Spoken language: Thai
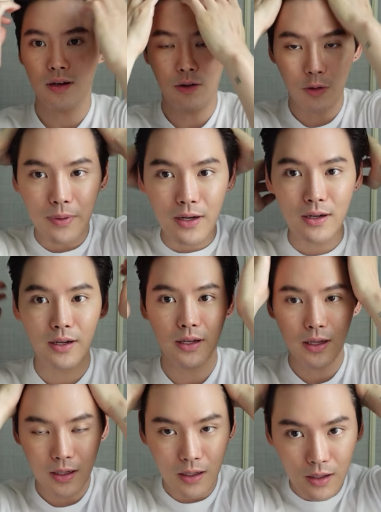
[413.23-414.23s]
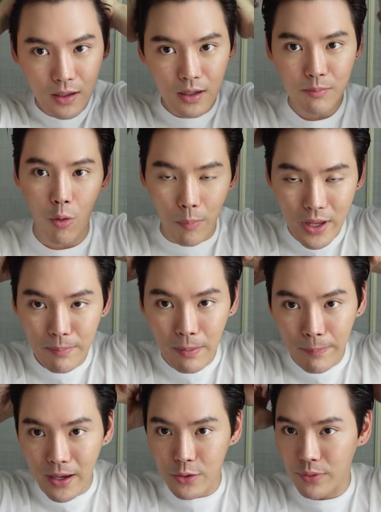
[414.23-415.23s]
รวบไปเลย ผมก็ยัง
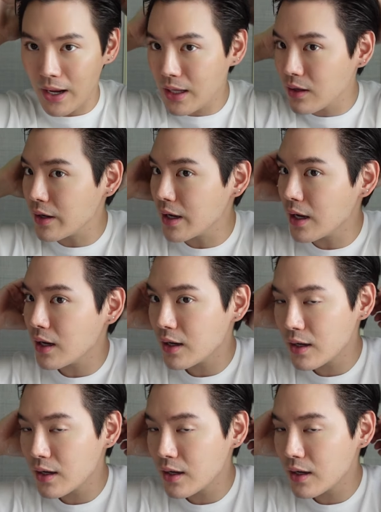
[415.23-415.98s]
เปียกๆอยู่นะ ตอนนี้